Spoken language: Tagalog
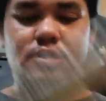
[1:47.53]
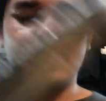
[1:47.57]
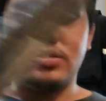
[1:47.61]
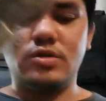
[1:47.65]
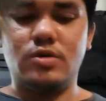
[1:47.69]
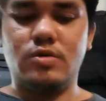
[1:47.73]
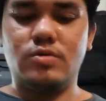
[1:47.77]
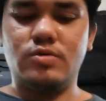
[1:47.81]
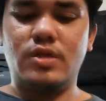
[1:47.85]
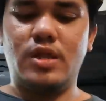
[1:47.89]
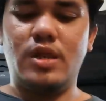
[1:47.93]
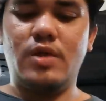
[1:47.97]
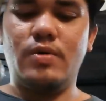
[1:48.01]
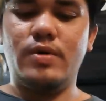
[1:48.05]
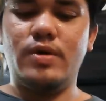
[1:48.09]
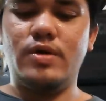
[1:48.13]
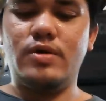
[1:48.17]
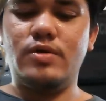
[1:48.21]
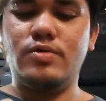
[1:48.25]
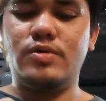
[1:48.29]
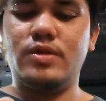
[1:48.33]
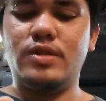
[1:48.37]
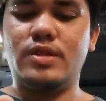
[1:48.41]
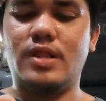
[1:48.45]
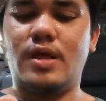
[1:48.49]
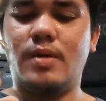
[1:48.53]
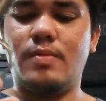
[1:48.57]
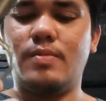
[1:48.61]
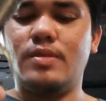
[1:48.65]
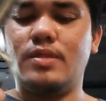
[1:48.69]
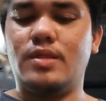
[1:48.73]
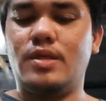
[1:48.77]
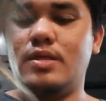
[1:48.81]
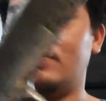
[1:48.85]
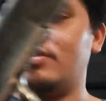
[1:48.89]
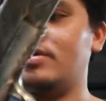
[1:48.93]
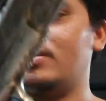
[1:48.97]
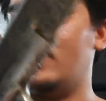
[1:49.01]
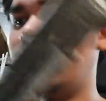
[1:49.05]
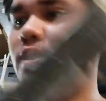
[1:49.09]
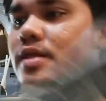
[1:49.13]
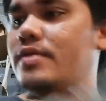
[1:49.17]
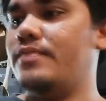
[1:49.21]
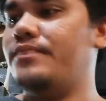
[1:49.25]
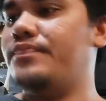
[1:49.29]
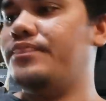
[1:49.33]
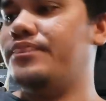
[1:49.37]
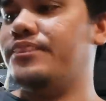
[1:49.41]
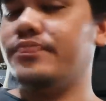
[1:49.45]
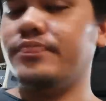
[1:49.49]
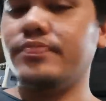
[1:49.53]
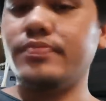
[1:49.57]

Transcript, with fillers: So, dalawa yung unit namin dito niyan.